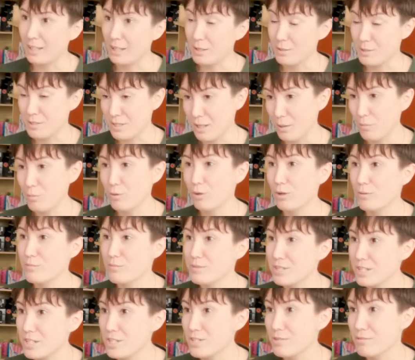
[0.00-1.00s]
Et c'est un peu comme
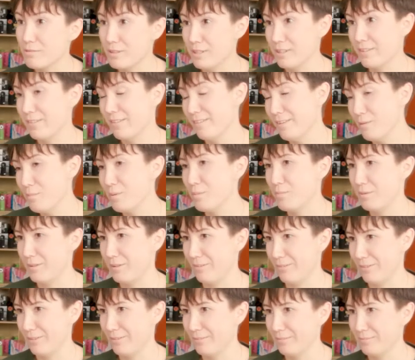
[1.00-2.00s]
ça que j'ai eu l'idée des
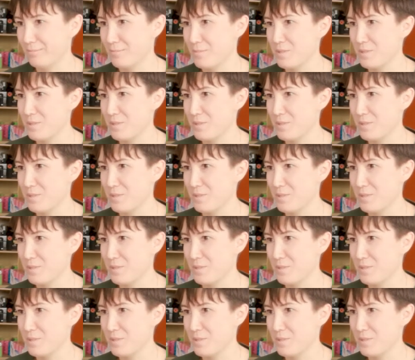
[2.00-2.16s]
pépites.